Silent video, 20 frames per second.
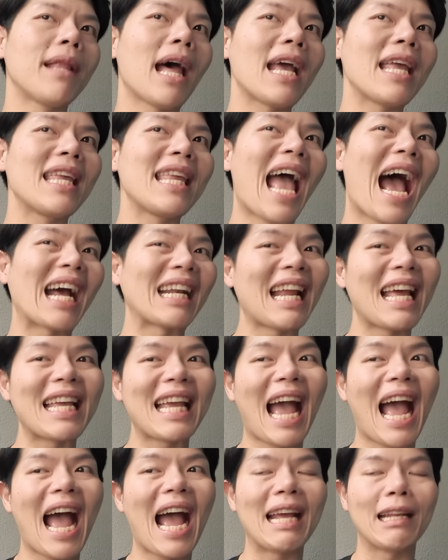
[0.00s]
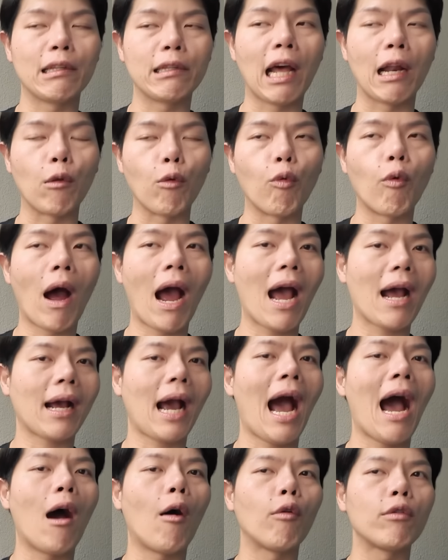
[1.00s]
ได้ยากได้ง่ายแต่รู้ว่า
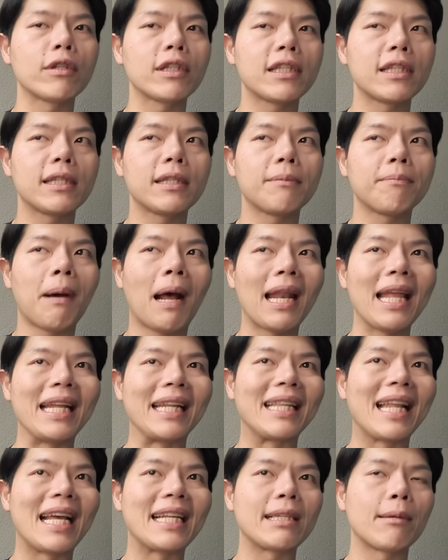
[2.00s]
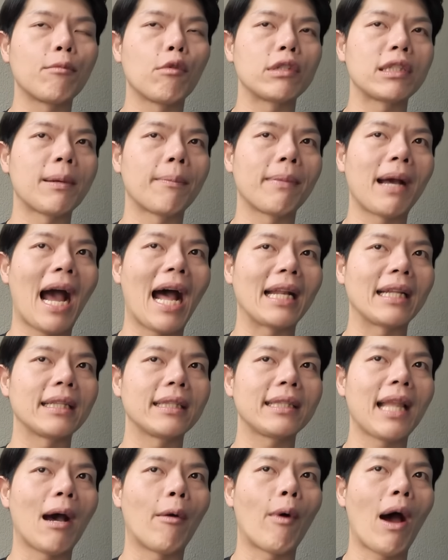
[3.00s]
เขาผลิตในจำนวนจำกัด
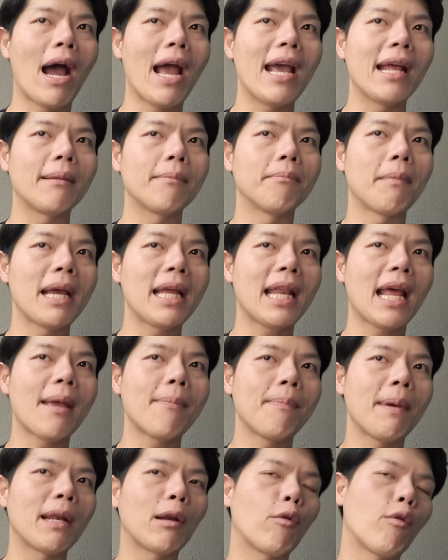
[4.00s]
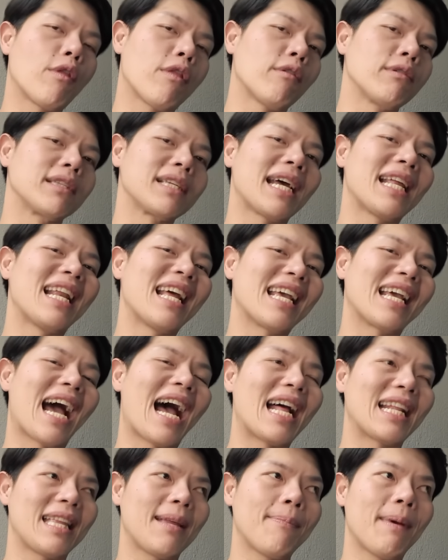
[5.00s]
แต่ว่าเอ็ดไม่ได้เป็นคนสนใจนาฬิกา
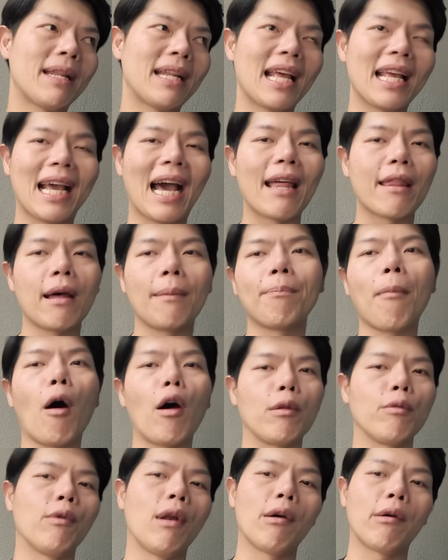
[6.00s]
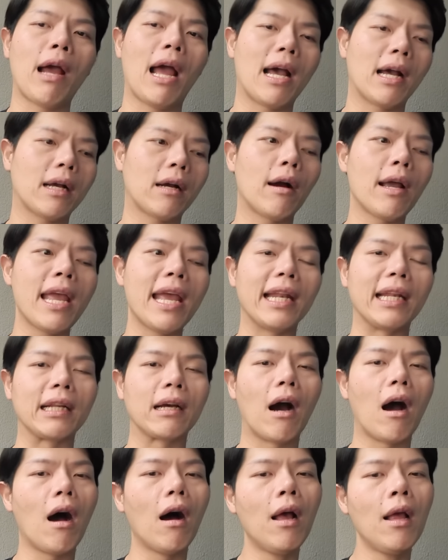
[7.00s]
ที่เป็นนาฬิกาสปอร์ตอยู่แล้วไงก็เห็น
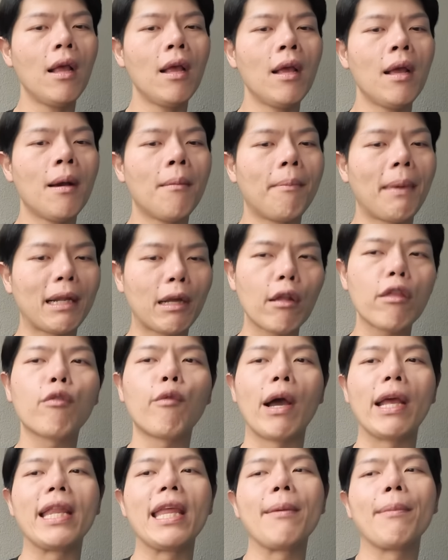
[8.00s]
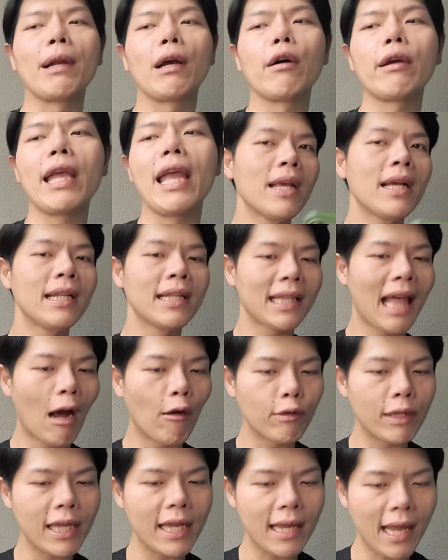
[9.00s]
ก็มันก็สวยดีมันก็เก๋เท่า
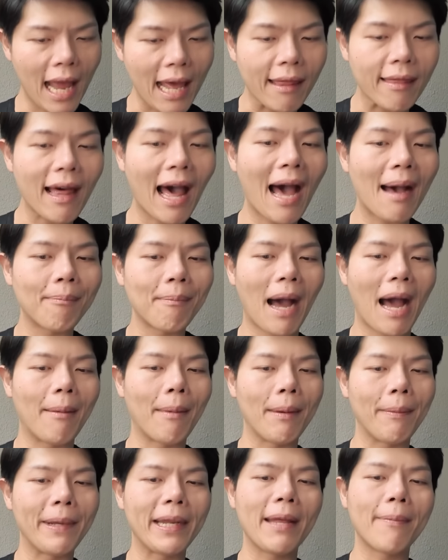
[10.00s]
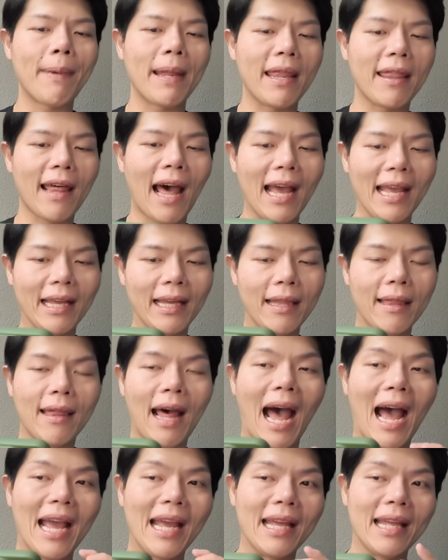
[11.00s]
ที่เอ็ดทราบมามันไม่ได้เป็นสาย
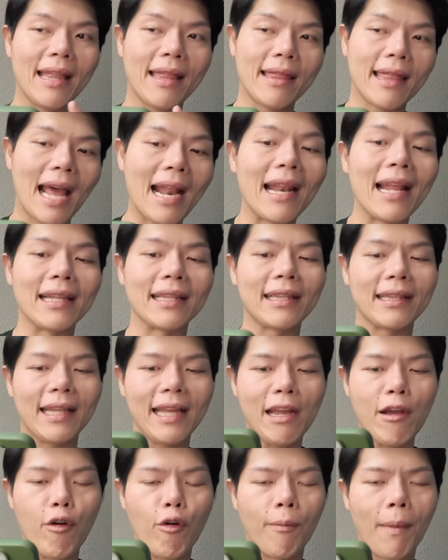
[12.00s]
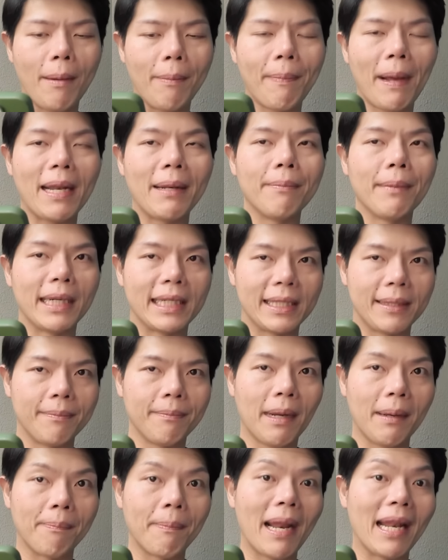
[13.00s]
สแตนเลสสตีลมันเป็นเหมือ
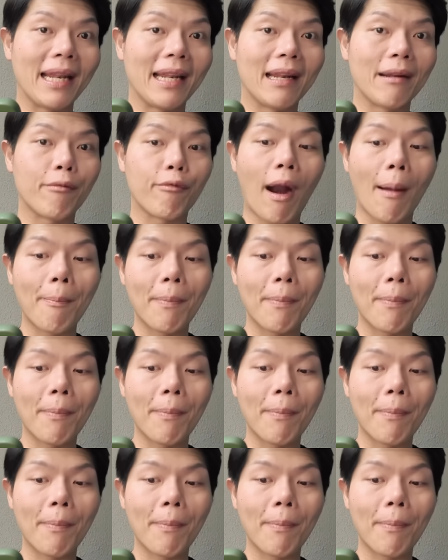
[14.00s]
นเป็นรับ